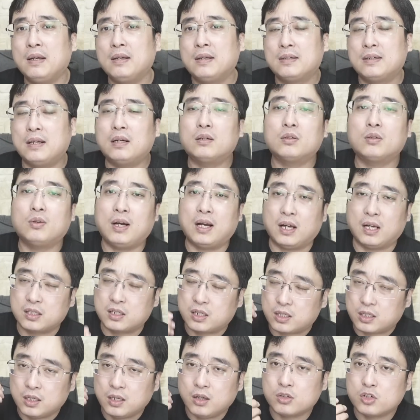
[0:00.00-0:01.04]
然后的话，
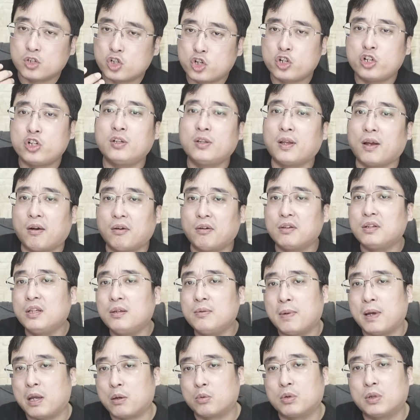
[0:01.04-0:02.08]
只要吃点你
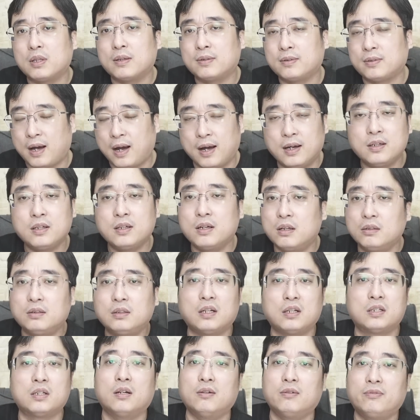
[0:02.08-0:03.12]
美国的残羹的
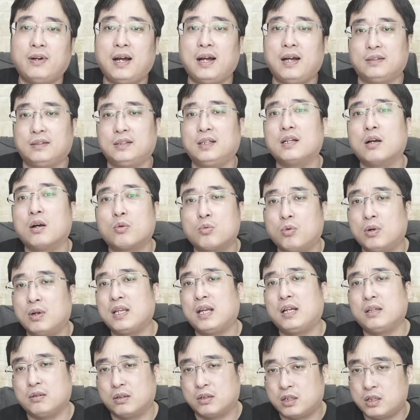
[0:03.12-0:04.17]
剩饭，这个国
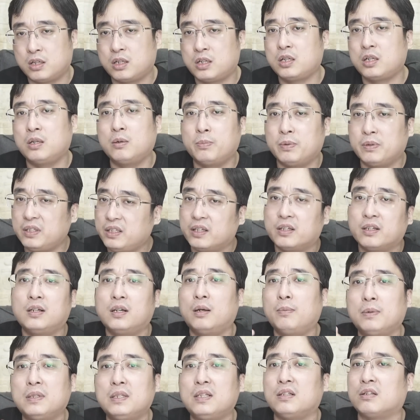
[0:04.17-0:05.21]
家就吃不进、喝
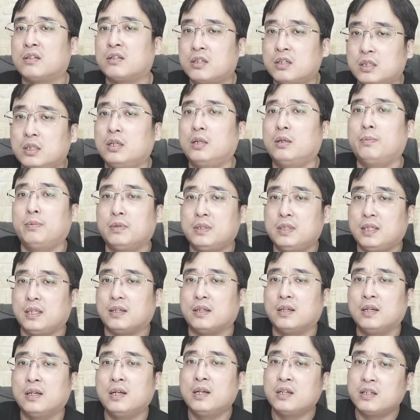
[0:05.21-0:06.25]
不进、吃喝不进，
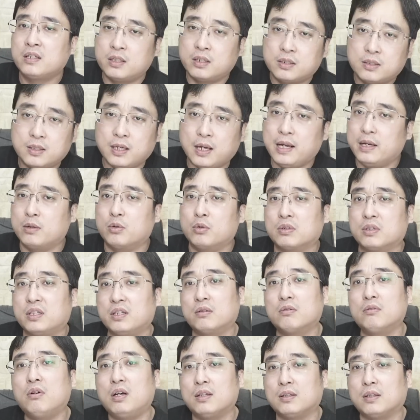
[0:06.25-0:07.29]
是这种
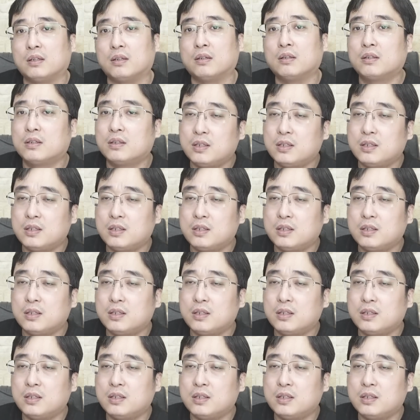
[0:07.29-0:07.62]
情况的。